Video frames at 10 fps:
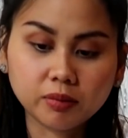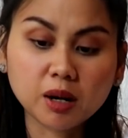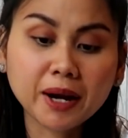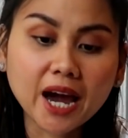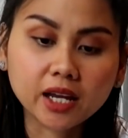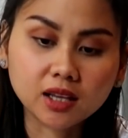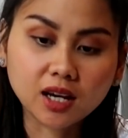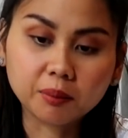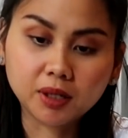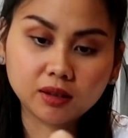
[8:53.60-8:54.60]
Para makain
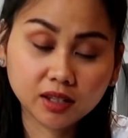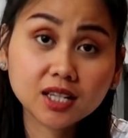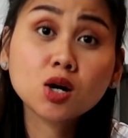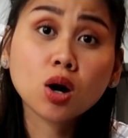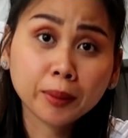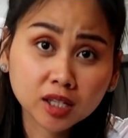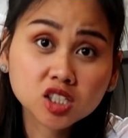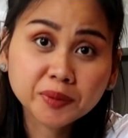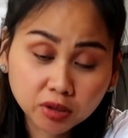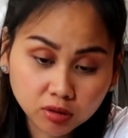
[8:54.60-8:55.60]
namin. Then gagawa kami ng
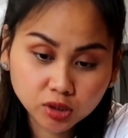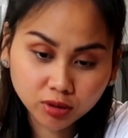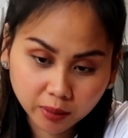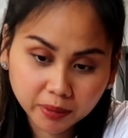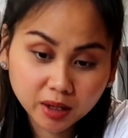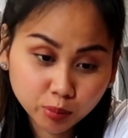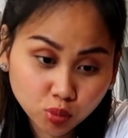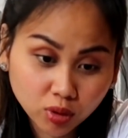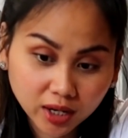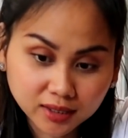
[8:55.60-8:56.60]
spring rolls ulit para
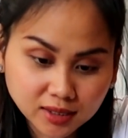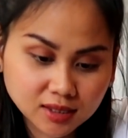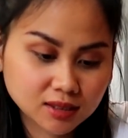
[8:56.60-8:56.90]
bukas.